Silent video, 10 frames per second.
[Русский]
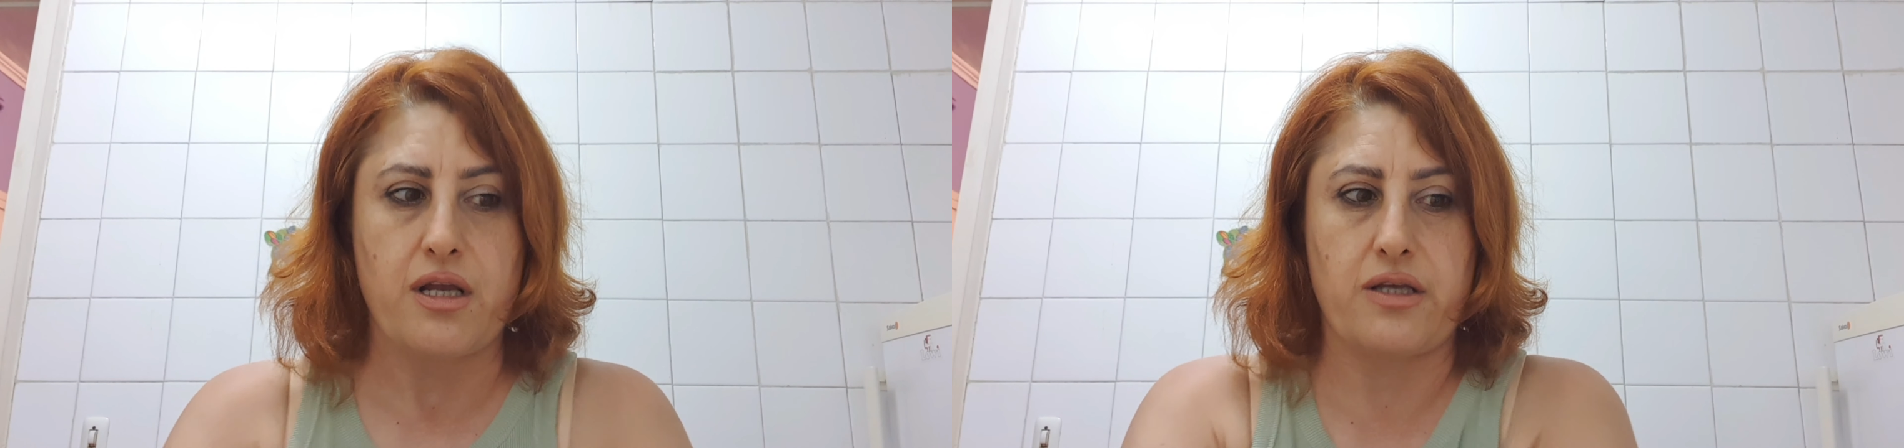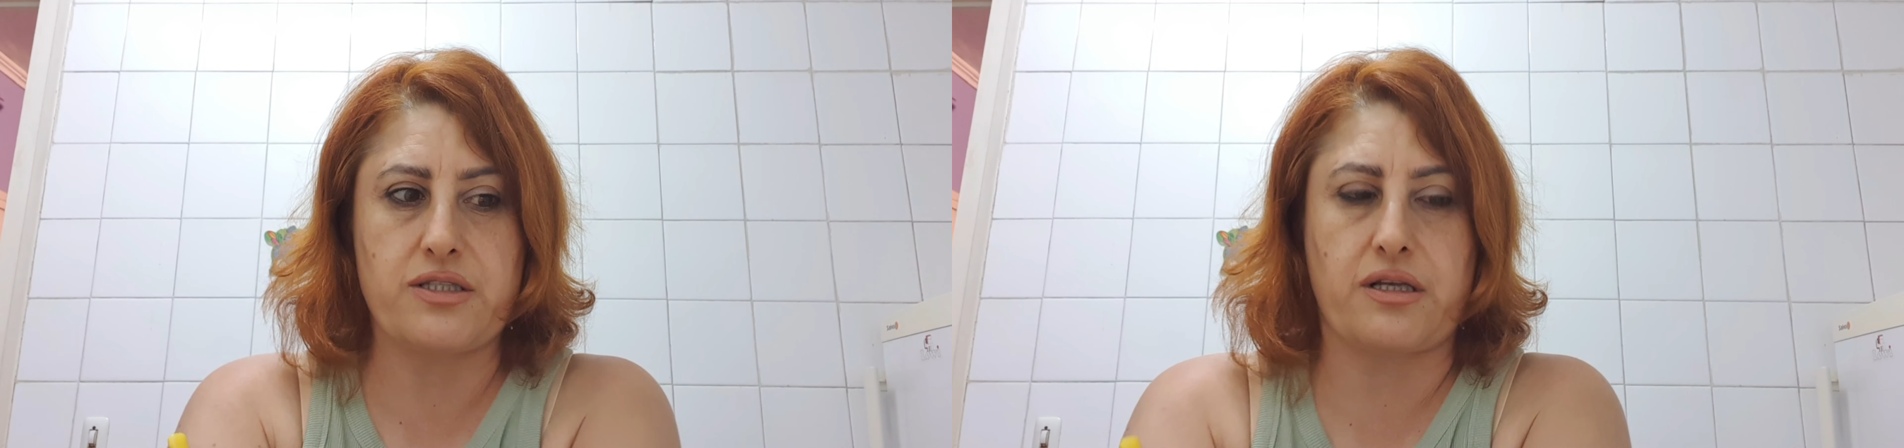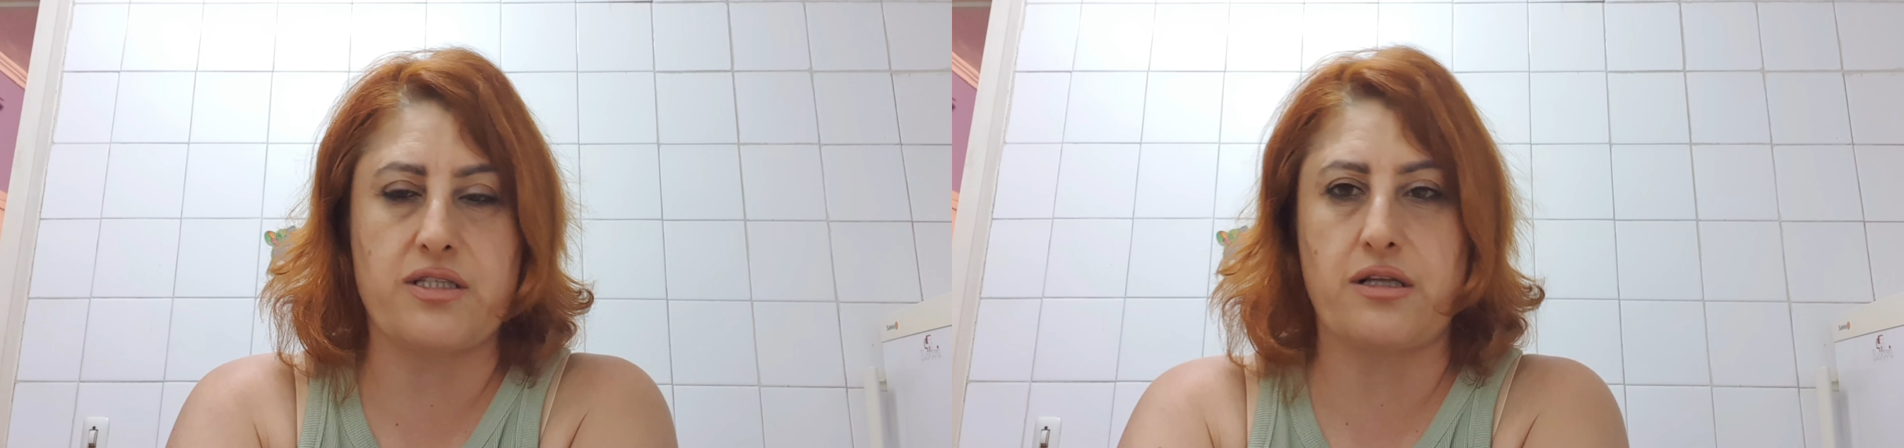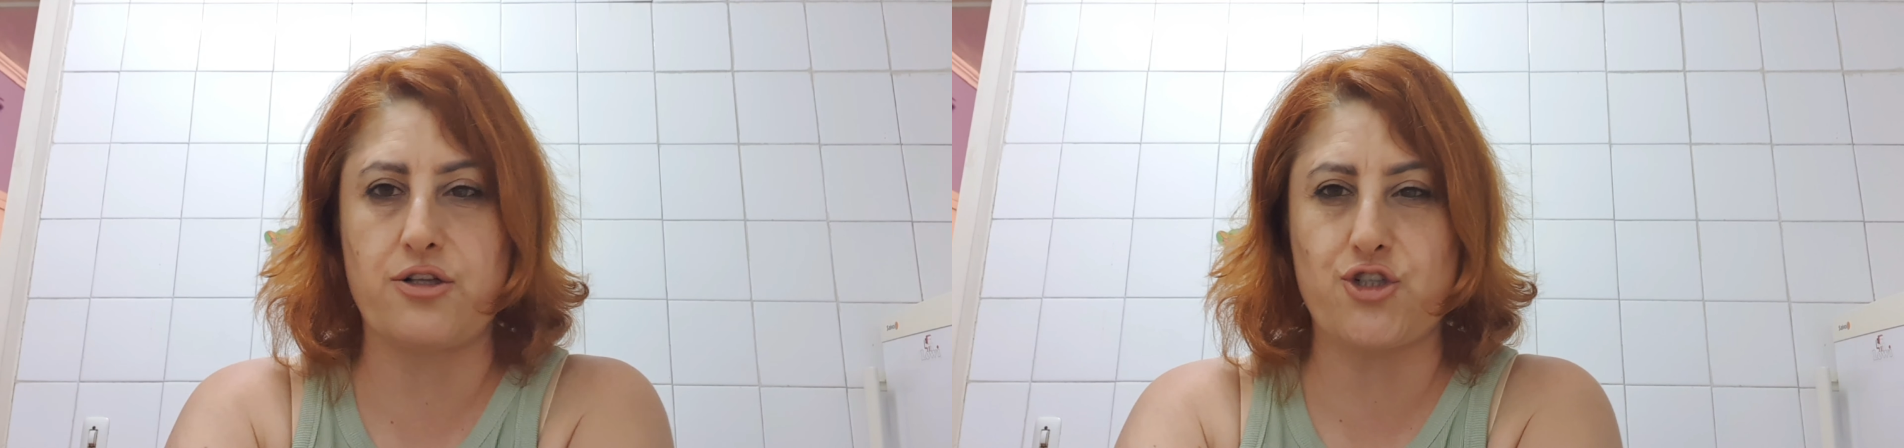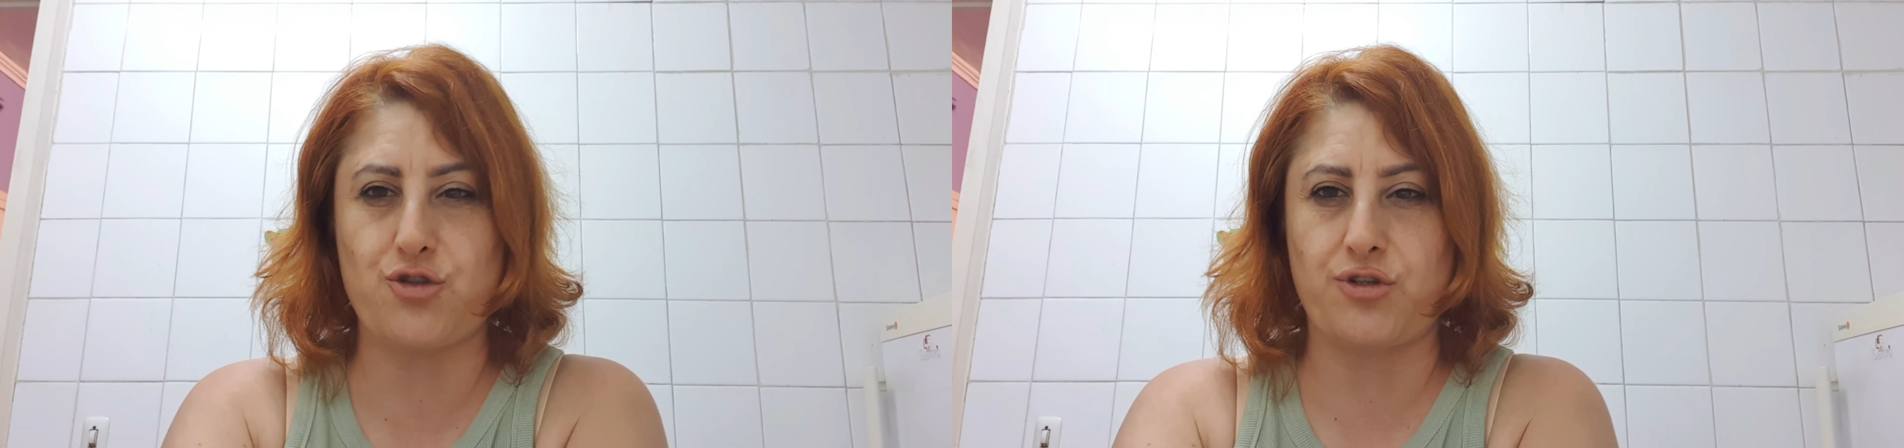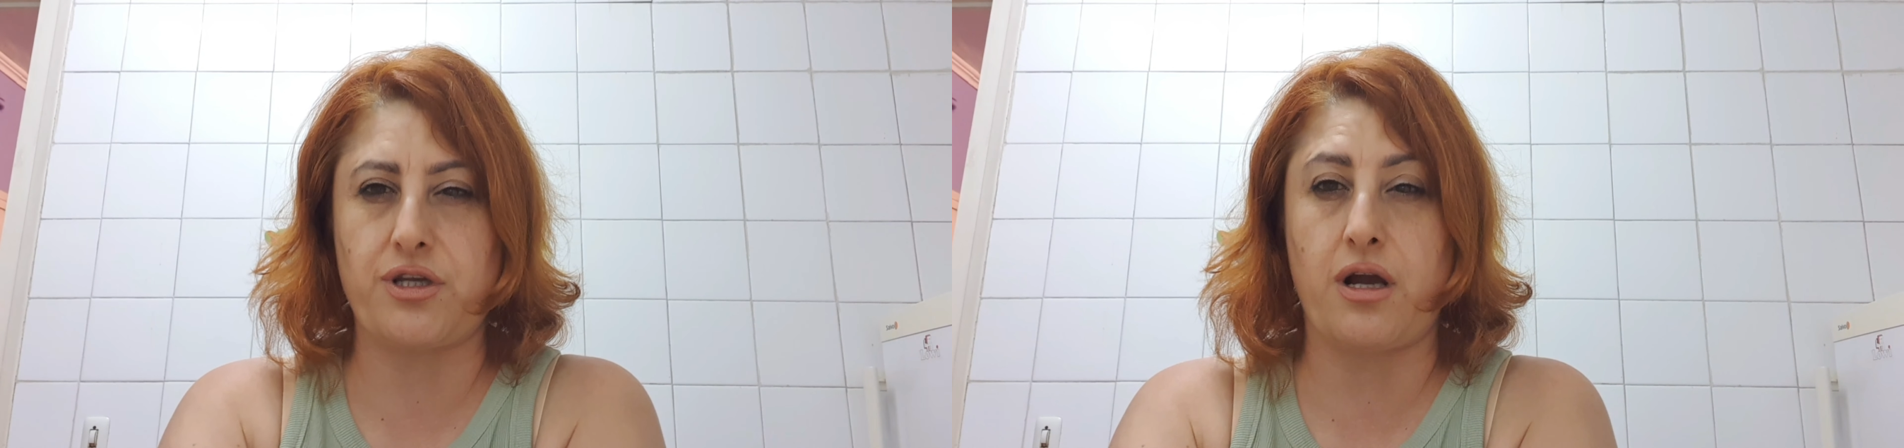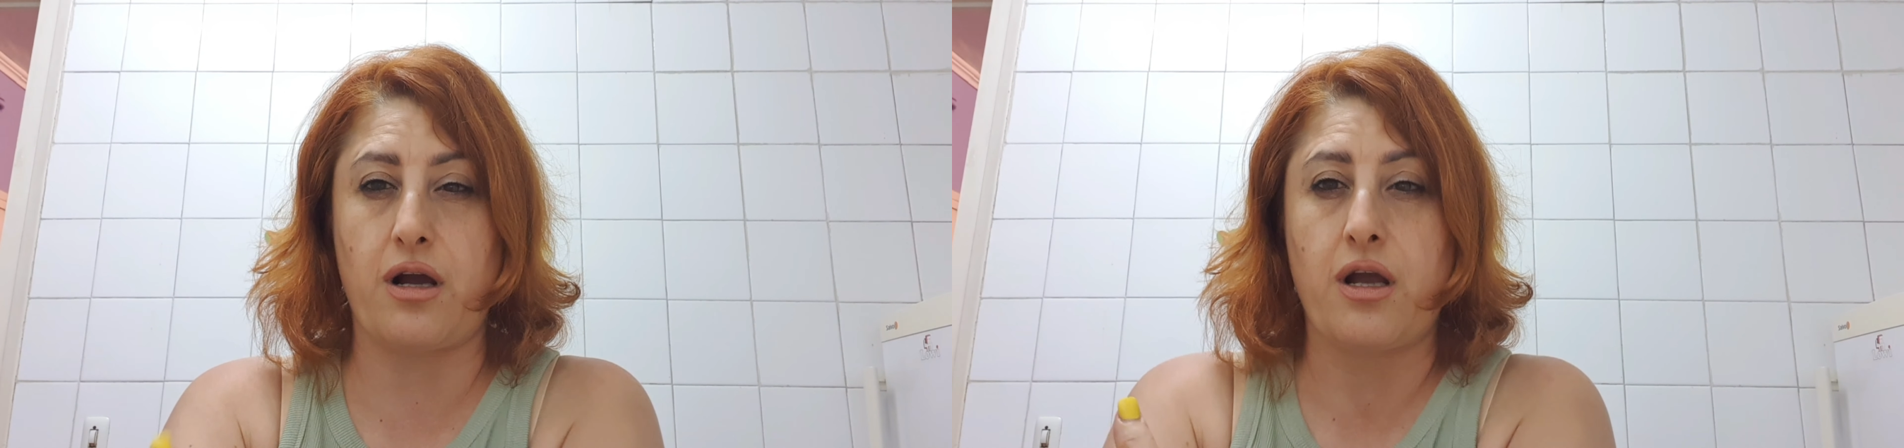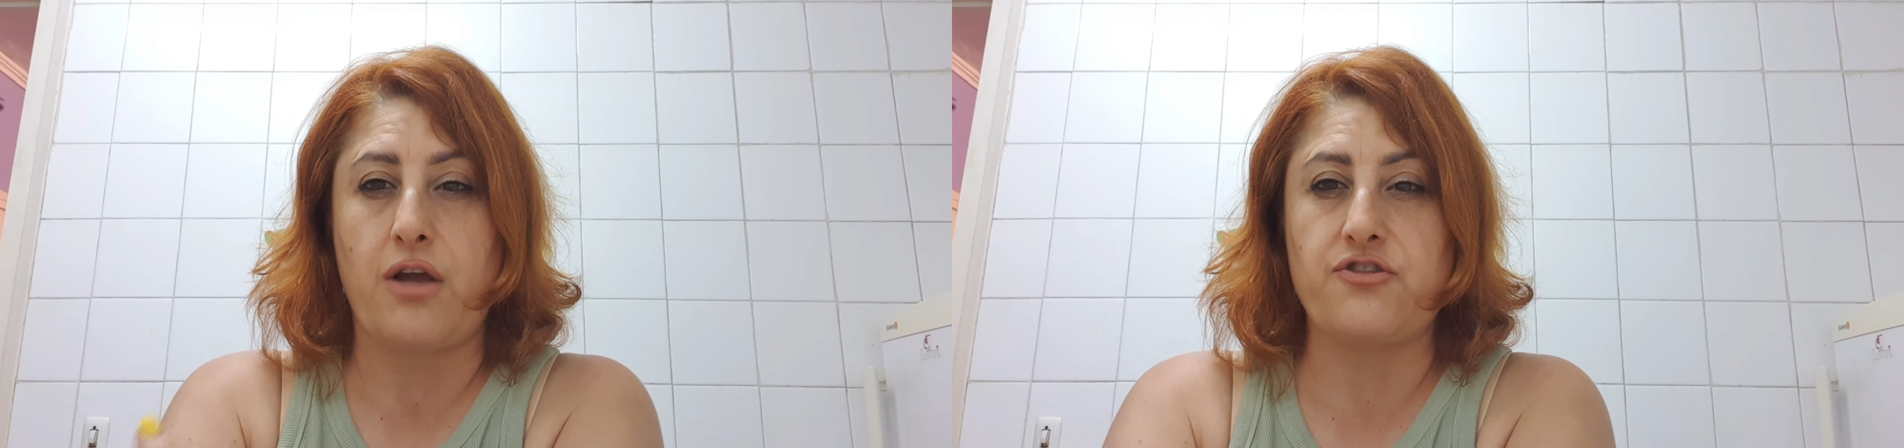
э, сказал, что я